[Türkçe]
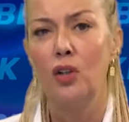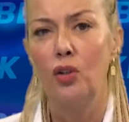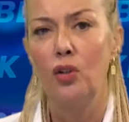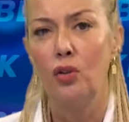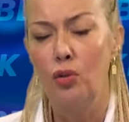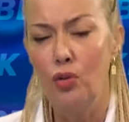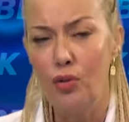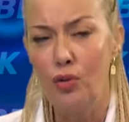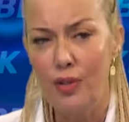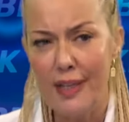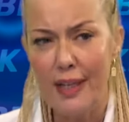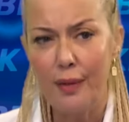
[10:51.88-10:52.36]

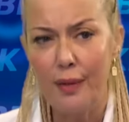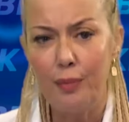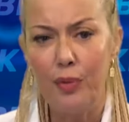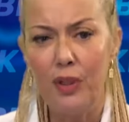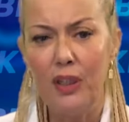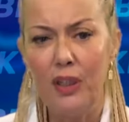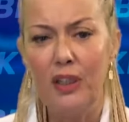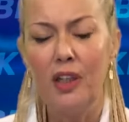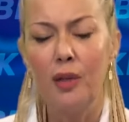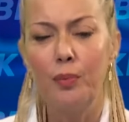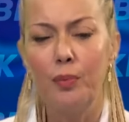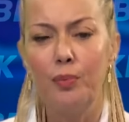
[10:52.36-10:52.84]
yüksek
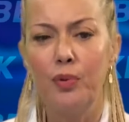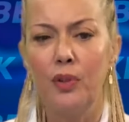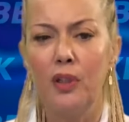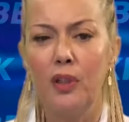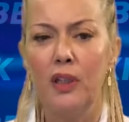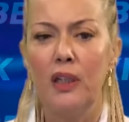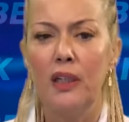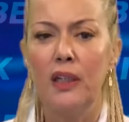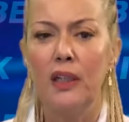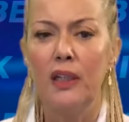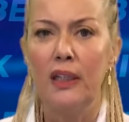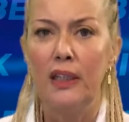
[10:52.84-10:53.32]
bir yapı
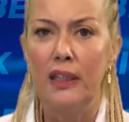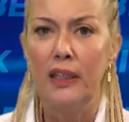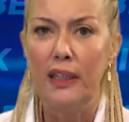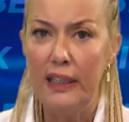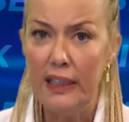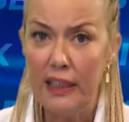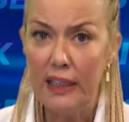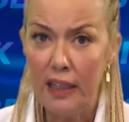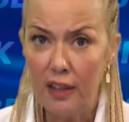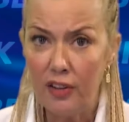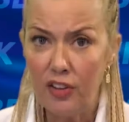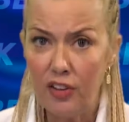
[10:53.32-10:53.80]

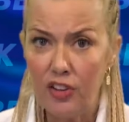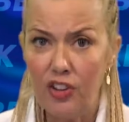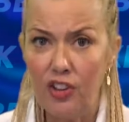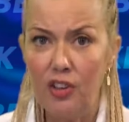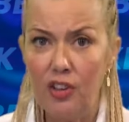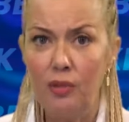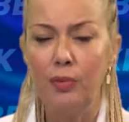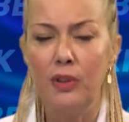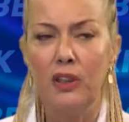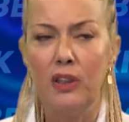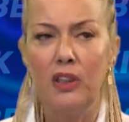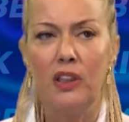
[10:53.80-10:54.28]

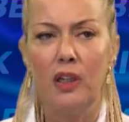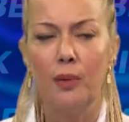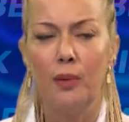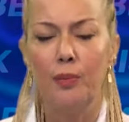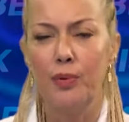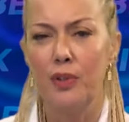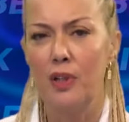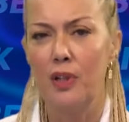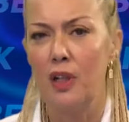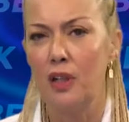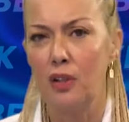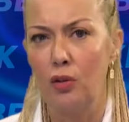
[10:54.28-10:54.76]
inatçı bir
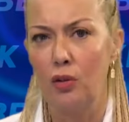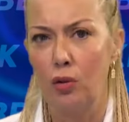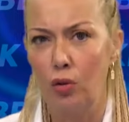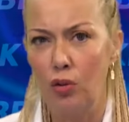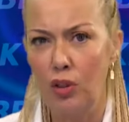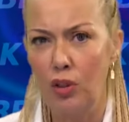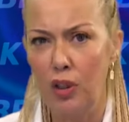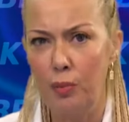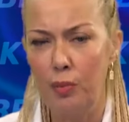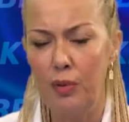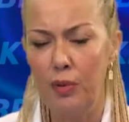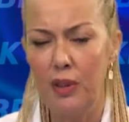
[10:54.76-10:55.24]
yapıları
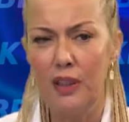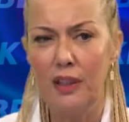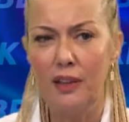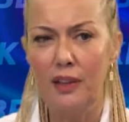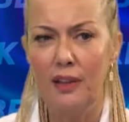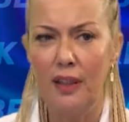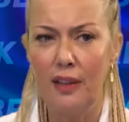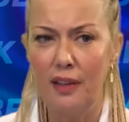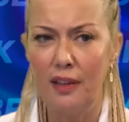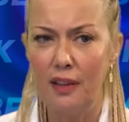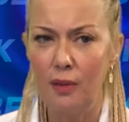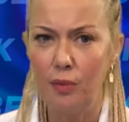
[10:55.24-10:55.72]
olabilir
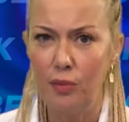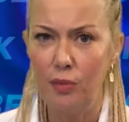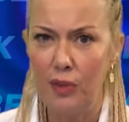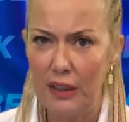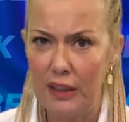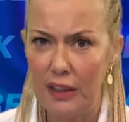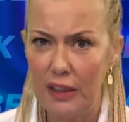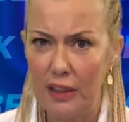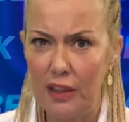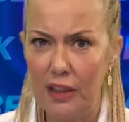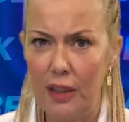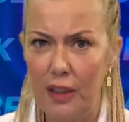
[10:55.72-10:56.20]
dediğim
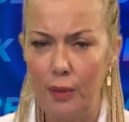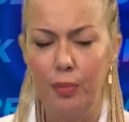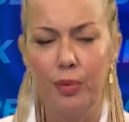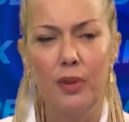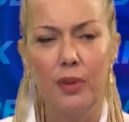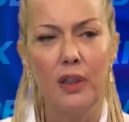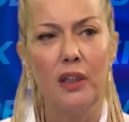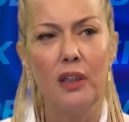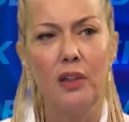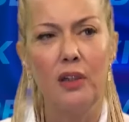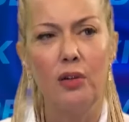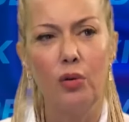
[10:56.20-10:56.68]
dedik
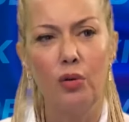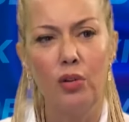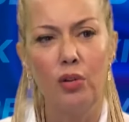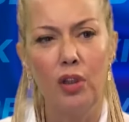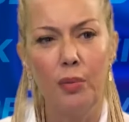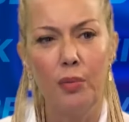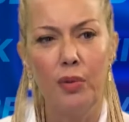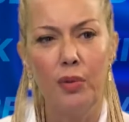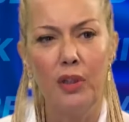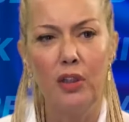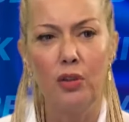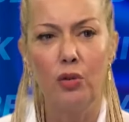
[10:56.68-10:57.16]
yapıları
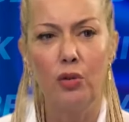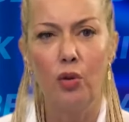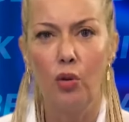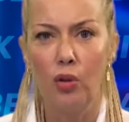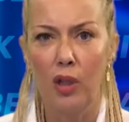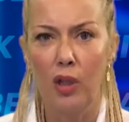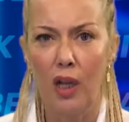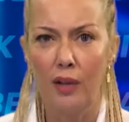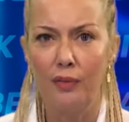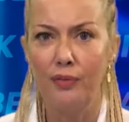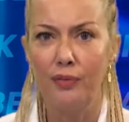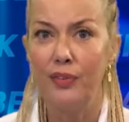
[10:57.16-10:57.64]
olabilir
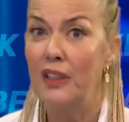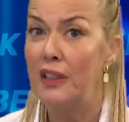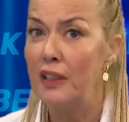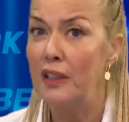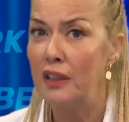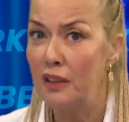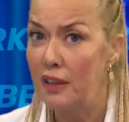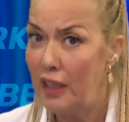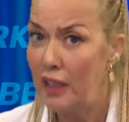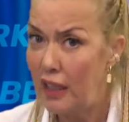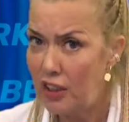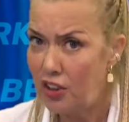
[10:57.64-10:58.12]
kolay
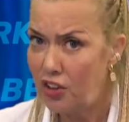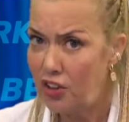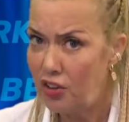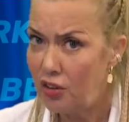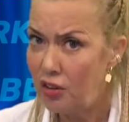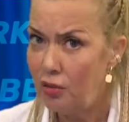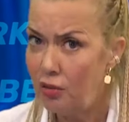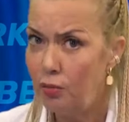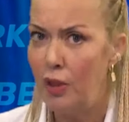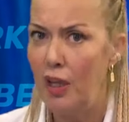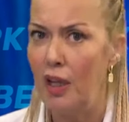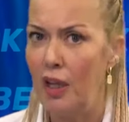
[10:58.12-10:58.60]
fikir
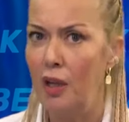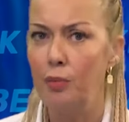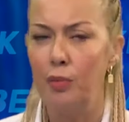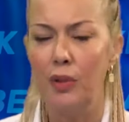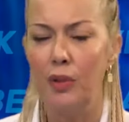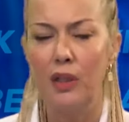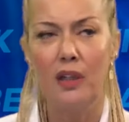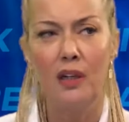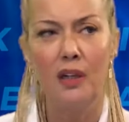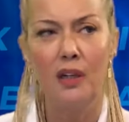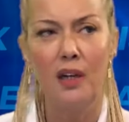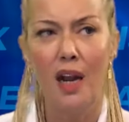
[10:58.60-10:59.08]

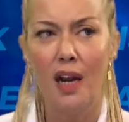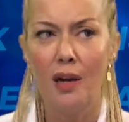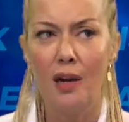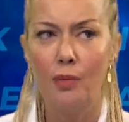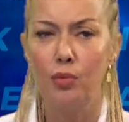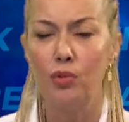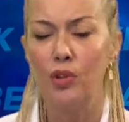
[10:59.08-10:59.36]
değiştirmeyebilirler.